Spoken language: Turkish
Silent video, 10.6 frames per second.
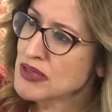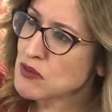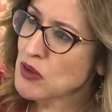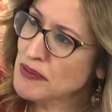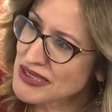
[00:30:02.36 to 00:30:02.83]

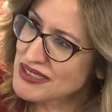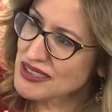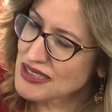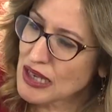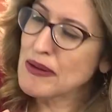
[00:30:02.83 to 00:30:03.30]
bizim o
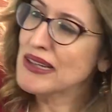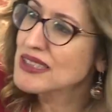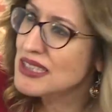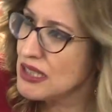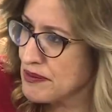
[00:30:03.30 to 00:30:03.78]
basit
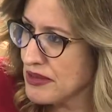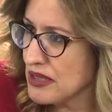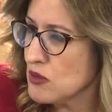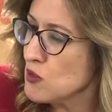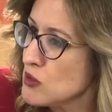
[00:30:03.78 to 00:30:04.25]
aman
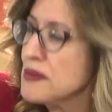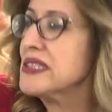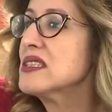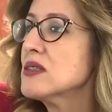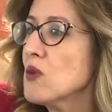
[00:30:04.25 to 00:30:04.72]
griptir,
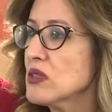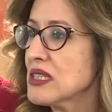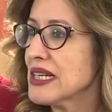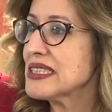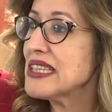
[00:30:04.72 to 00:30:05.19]
3-5 gün ne
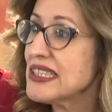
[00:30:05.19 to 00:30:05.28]
olacak